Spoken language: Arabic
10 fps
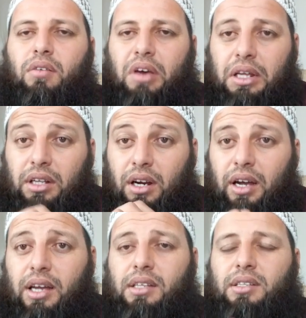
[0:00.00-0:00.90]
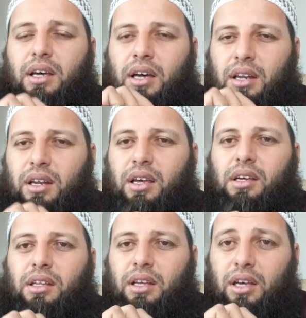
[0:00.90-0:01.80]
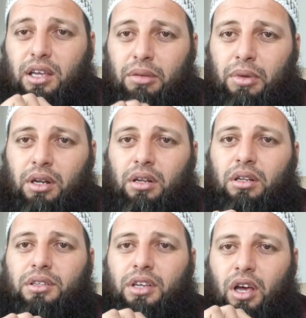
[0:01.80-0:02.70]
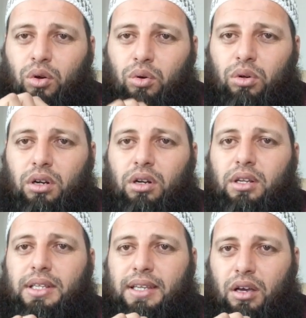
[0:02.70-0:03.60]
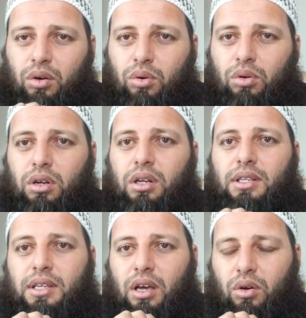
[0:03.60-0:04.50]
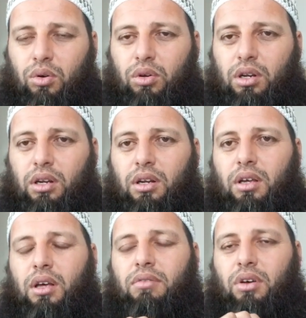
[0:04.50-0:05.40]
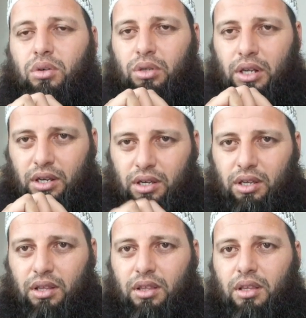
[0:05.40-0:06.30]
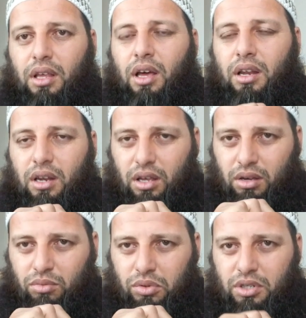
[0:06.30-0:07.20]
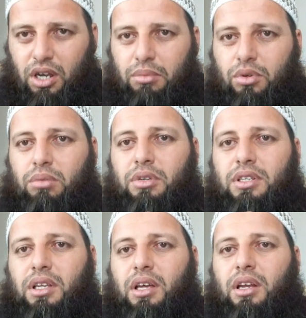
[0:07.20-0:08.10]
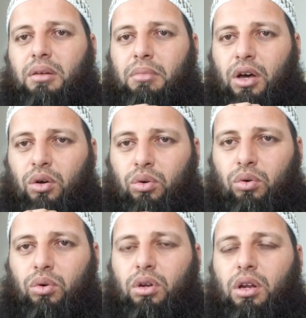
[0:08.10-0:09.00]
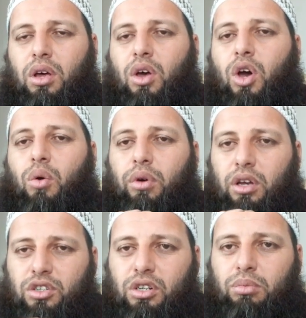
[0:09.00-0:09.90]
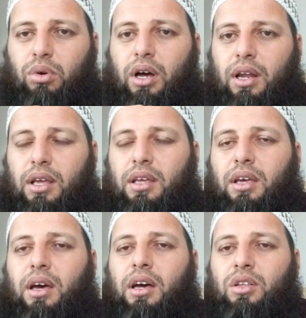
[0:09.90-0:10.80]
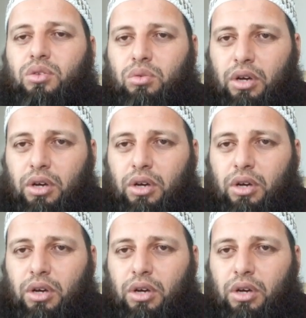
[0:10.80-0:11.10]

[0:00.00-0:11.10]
فإذا رأيت أنك دائما تأكل تأكل تأكل فكن أكيد أنك مصاب بسحر مأكول ويجب عليك أن